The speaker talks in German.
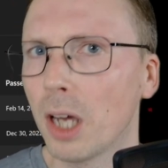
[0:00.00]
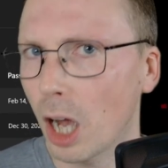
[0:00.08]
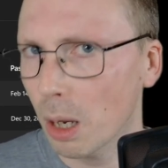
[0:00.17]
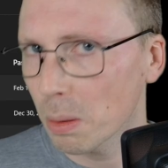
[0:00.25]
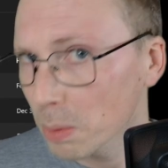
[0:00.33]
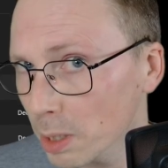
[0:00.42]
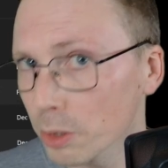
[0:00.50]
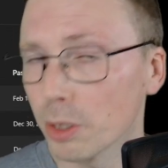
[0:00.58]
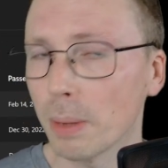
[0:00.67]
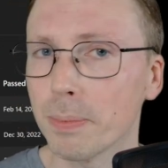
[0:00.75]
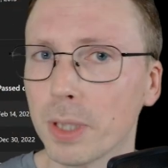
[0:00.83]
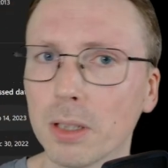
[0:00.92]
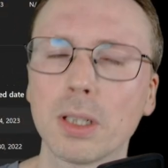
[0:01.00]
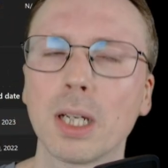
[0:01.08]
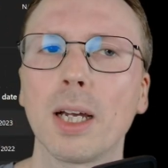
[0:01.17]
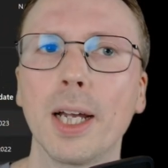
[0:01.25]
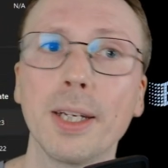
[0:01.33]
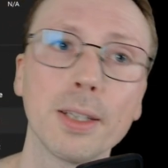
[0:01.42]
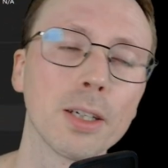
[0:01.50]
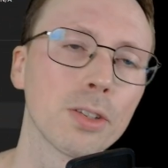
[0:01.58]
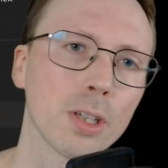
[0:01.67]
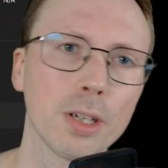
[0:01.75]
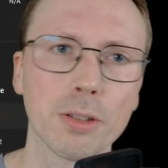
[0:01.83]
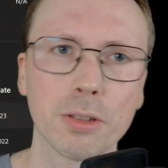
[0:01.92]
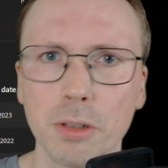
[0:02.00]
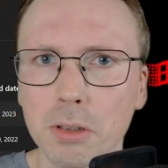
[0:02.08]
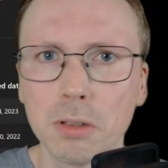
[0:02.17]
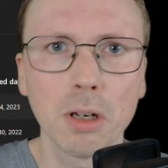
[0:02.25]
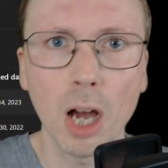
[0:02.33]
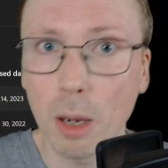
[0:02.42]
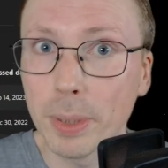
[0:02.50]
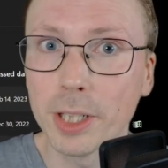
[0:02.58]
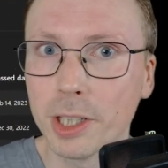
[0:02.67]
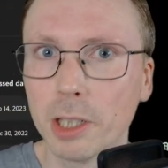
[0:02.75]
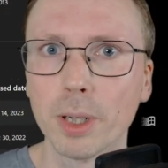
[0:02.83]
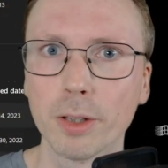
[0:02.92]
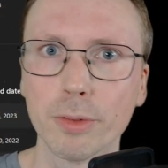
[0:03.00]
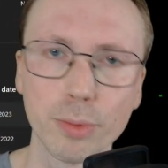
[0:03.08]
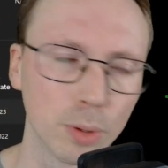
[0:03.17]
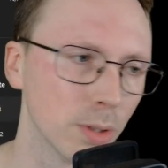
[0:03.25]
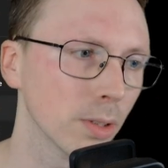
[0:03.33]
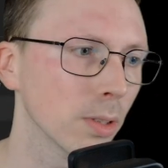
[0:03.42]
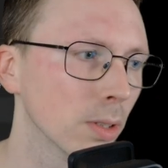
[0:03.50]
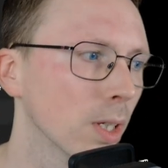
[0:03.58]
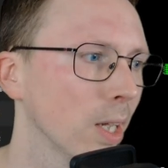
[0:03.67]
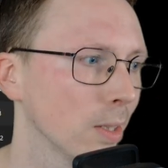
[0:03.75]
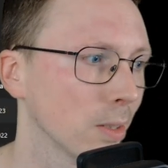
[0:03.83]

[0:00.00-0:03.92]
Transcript: aber ich habe dann nach einiger Zeit einen Arbeitgeber gefunden,